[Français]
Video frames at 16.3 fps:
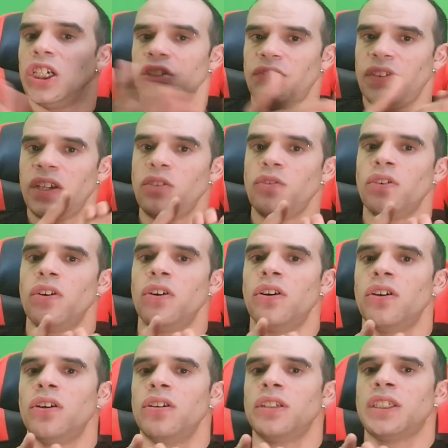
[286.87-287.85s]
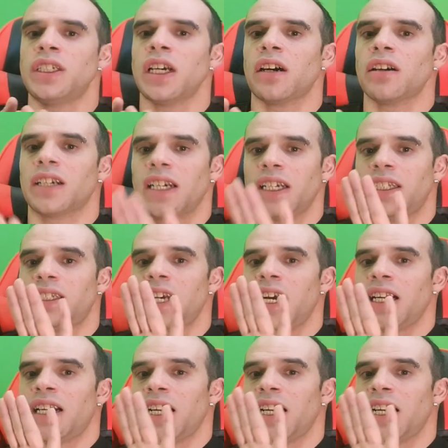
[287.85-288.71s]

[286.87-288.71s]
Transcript: Je vais lui dire qu'est-ce qu'il a